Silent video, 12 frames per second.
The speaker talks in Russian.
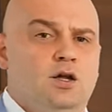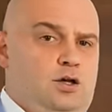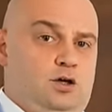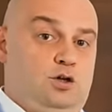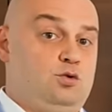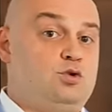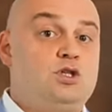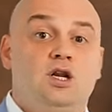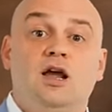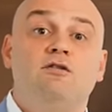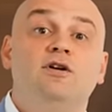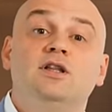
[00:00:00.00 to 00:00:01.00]
их не
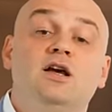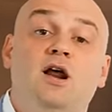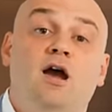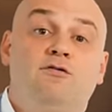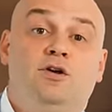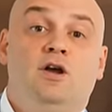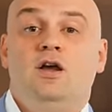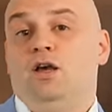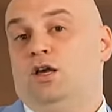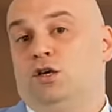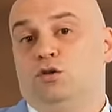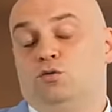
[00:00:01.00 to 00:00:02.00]
устраивает график,
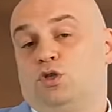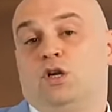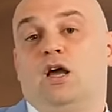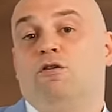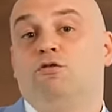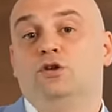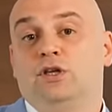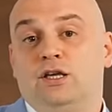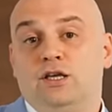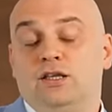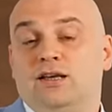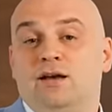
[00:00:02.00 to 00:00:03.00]
их не устраивают
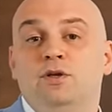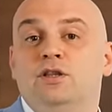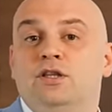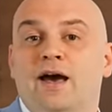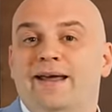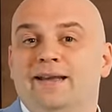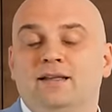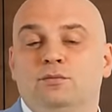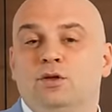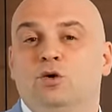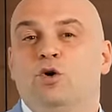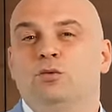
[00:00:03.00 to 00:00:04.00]
какие-то комментарии там
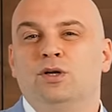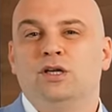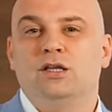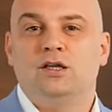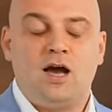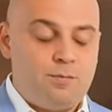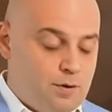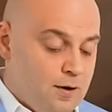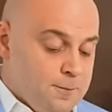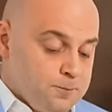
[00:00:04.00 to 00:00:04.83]
на CoinMarketCap,